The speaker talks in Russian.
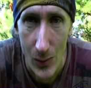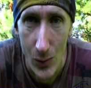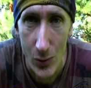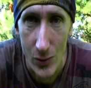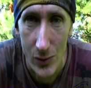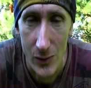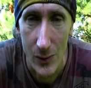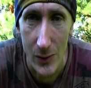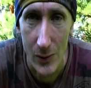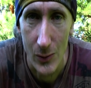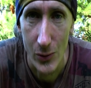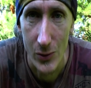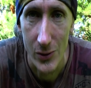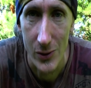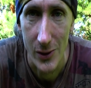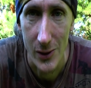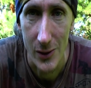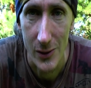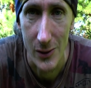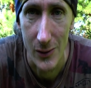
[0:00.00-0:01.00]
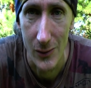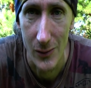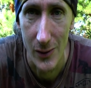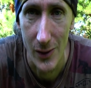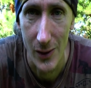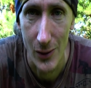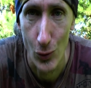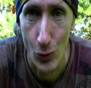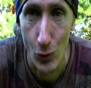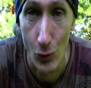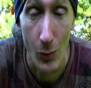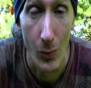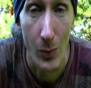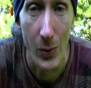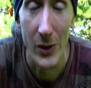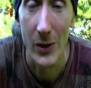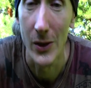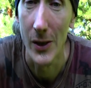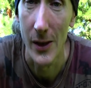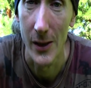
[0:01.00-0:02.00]
от своего сердца вы готовы
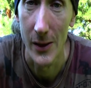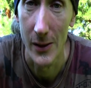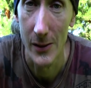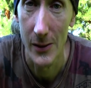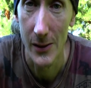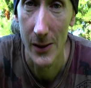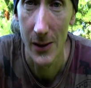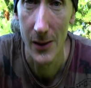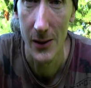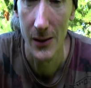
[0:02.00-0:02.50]
поделиться.